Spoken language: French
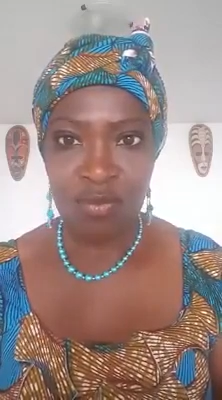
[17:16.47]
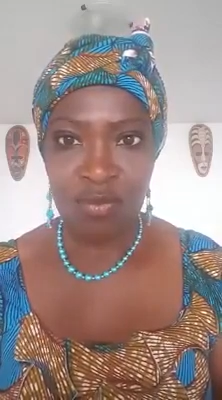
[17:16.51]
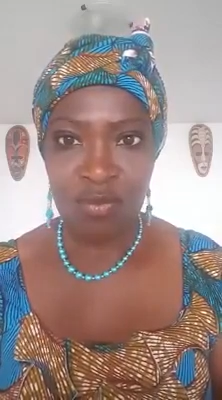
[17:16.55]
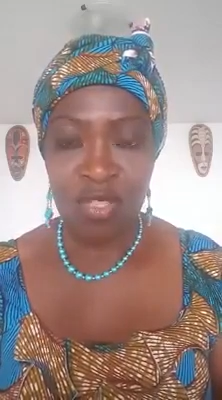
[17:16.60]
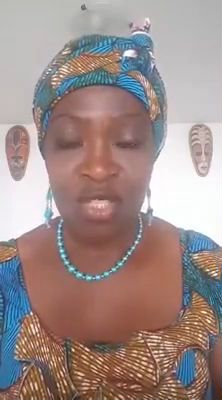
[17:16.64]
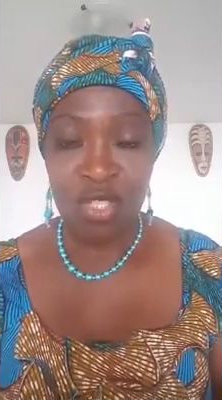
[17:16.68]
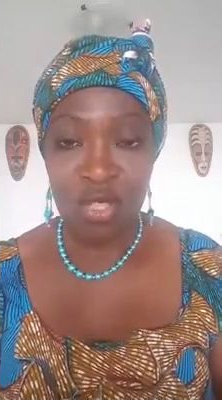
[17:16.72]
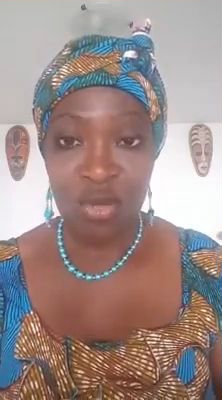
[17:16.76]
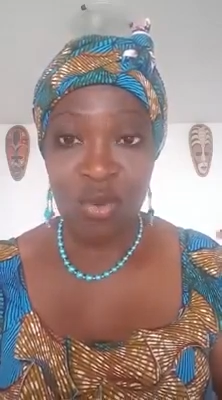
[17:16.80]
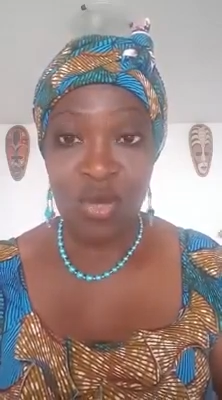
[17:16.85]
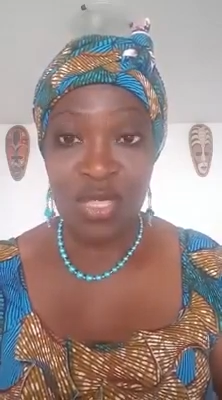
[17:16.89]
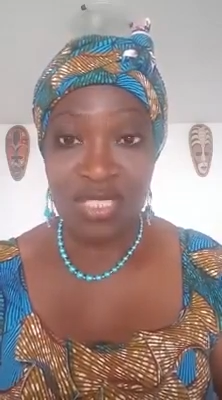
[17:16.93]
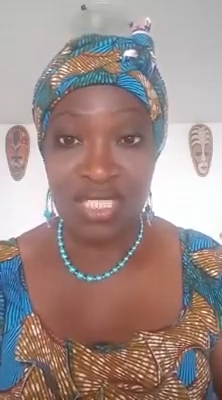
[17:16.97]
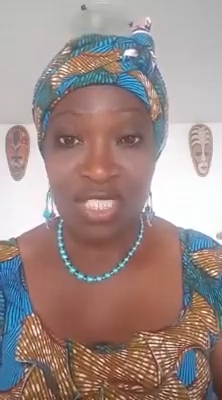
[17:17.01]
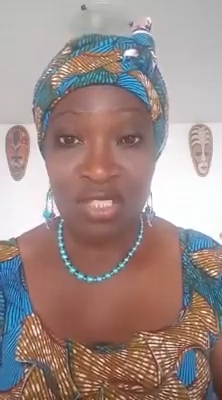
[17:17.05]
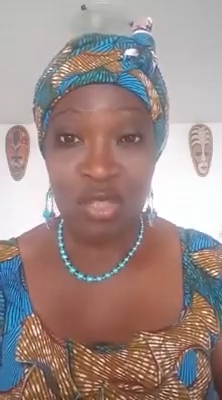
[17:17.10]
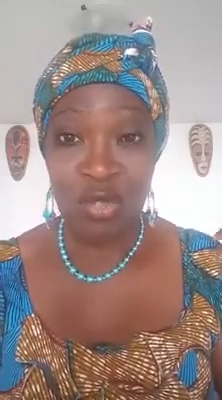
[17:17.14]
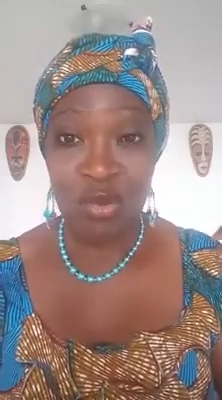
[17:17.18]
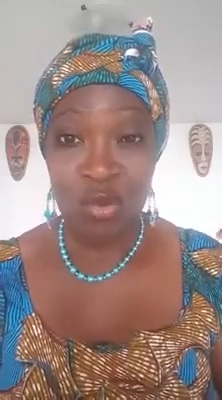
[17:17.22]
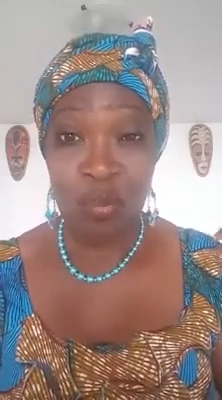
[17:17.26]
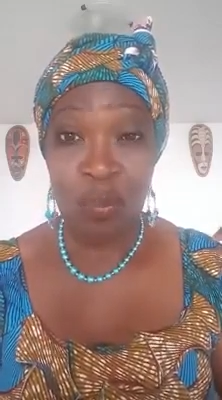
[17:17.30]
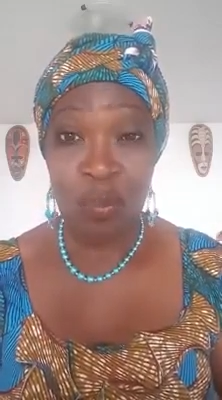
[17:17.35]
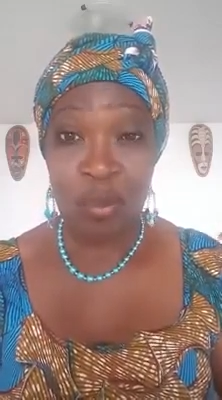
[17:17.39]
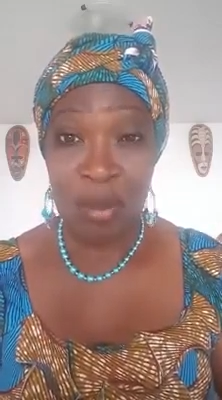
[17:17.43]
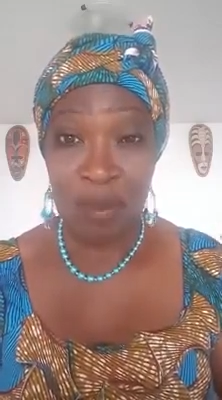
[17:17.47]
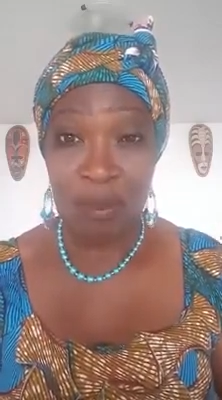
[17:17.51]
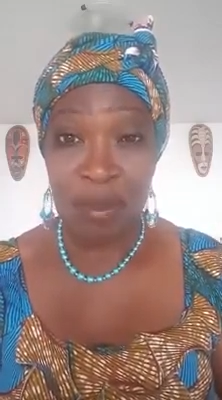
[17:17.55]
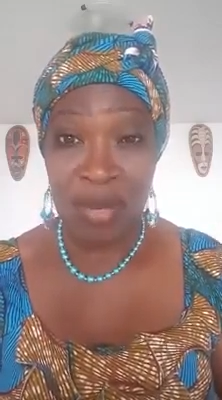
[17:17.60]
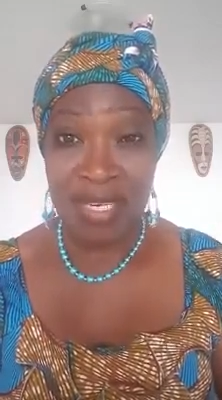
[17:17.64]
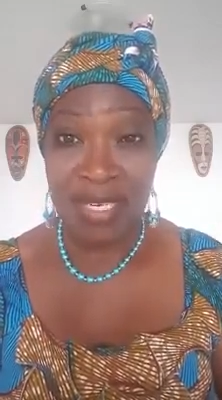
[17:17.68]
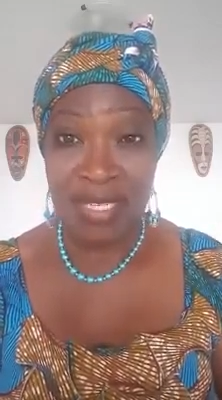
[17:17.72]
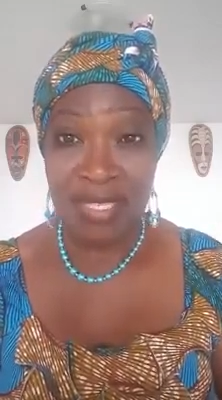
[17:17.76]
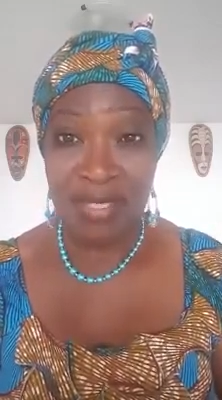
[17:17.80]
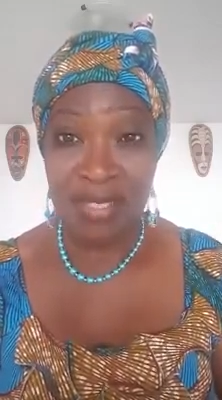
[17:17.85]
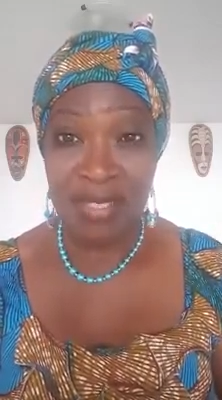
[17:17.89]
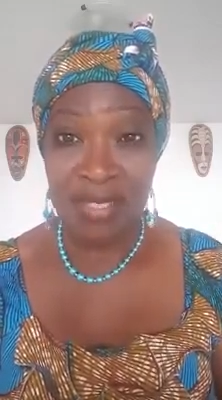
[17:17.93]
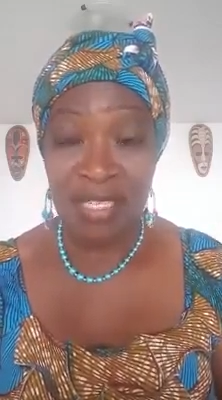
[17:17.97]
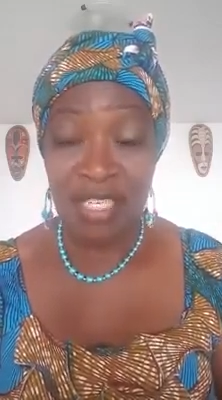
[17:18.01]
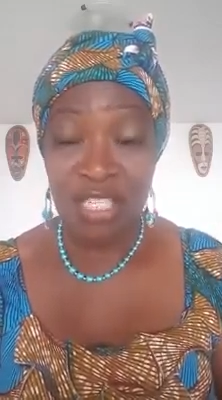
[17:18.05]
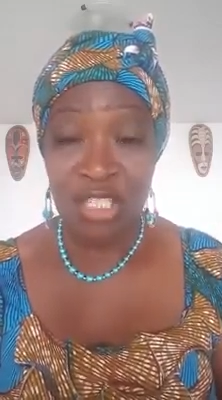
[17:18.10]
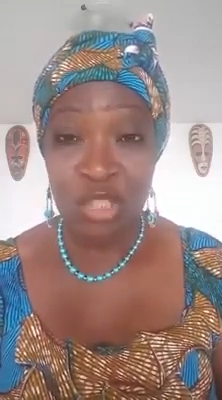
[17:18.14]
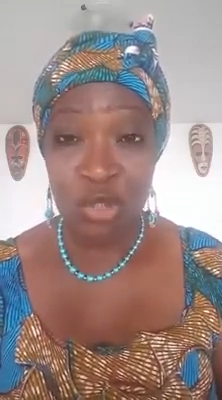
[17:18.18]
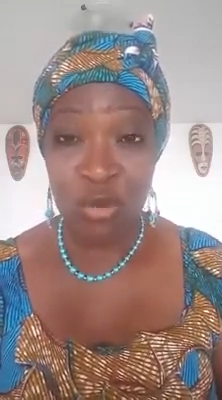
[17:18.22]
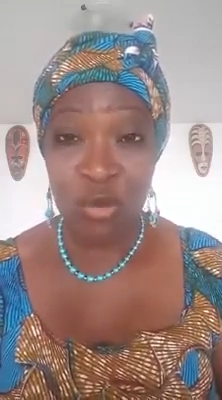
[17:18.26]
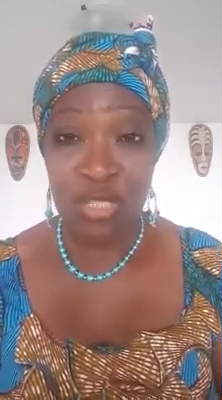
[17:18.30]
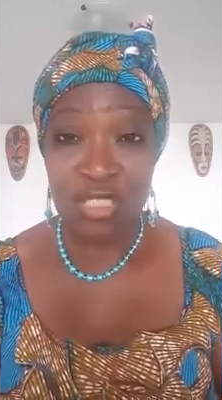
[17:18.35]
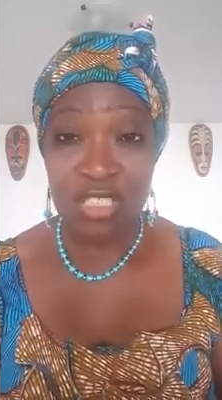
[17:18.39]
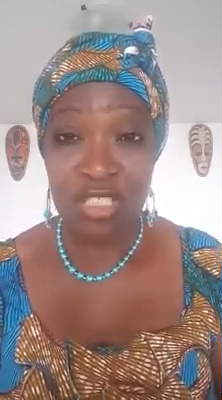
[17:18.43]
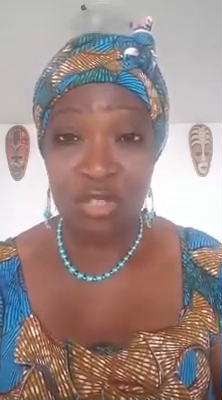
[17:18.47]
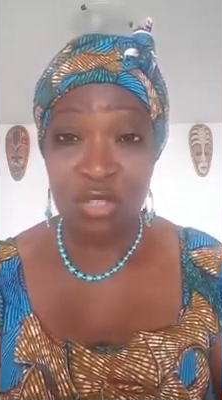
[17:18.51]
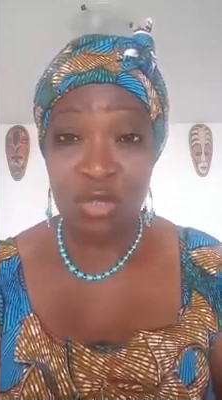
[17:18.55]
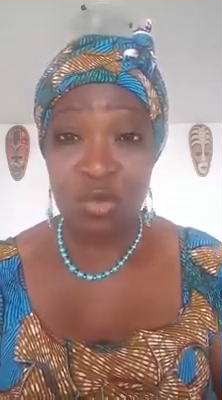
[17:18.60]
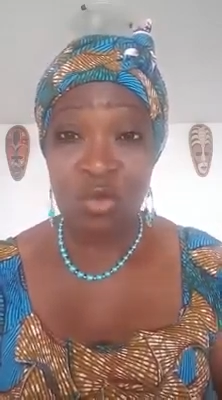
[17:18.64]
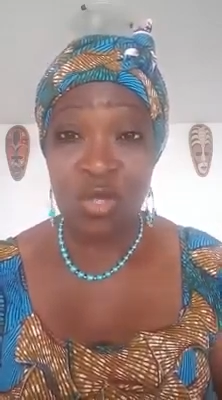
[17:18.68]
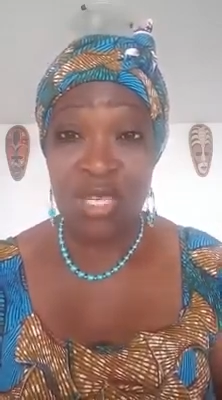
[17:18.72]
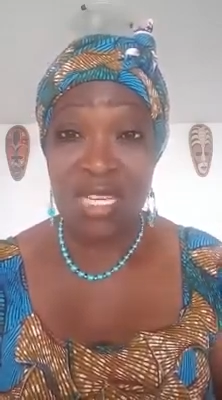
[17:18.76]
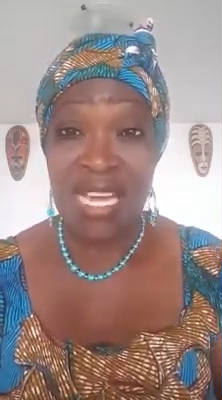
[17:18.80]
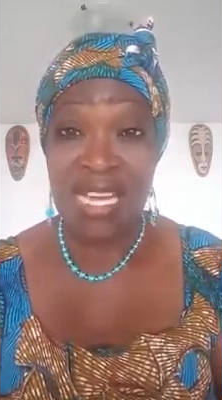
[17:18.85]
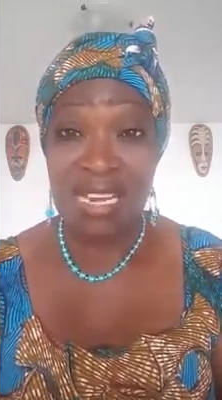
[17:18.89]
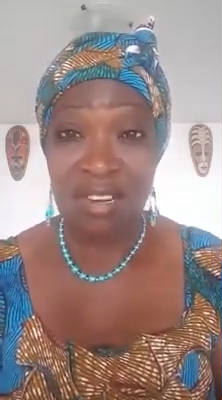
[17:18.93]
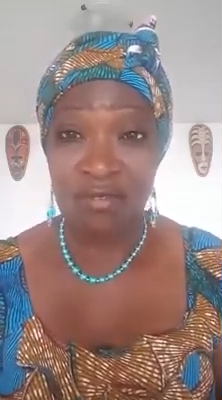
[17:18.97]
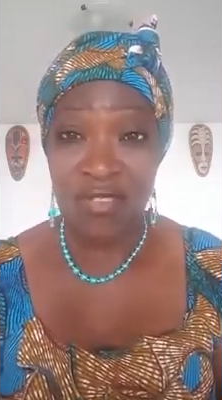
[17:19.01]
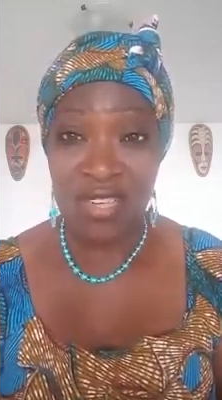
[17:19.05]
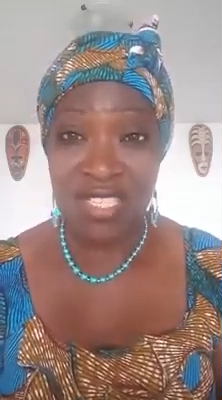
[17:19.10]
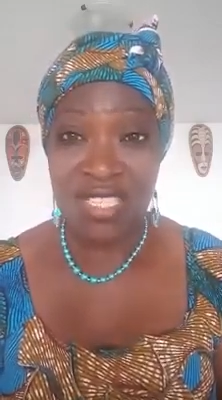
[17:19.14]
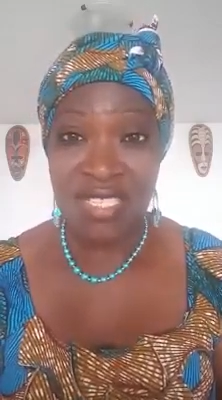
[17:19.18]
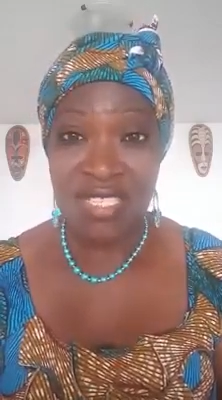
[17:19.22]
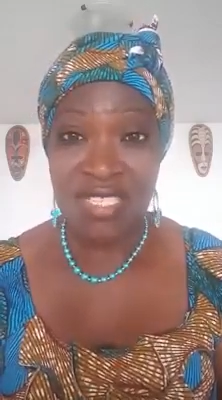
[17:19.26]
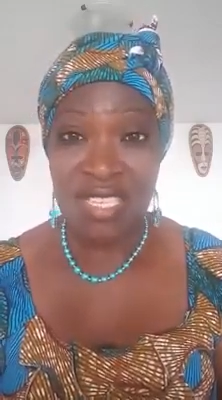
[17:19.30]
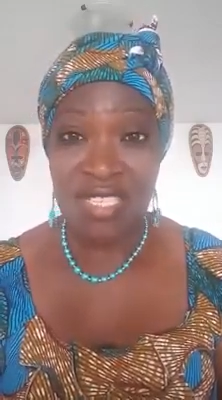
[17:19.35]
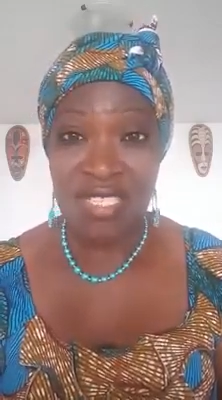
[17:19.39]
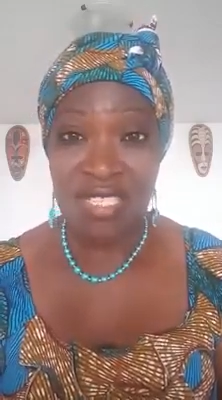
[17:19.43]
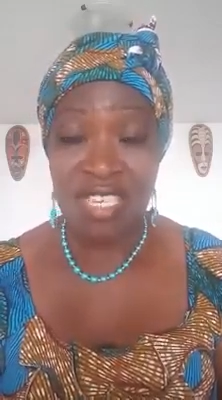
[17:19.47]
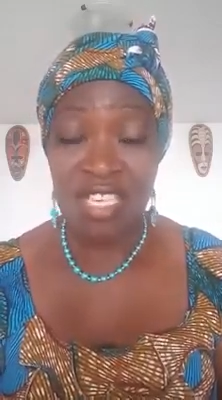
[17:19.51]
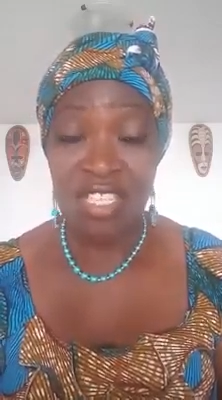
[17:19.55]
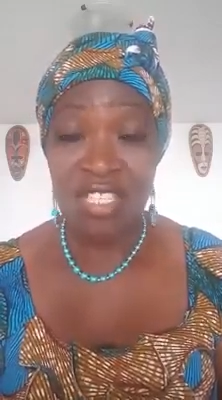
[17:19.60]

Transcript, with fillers: Ils sont en train de nous préparer. Ils sont en train de nous galvaniser.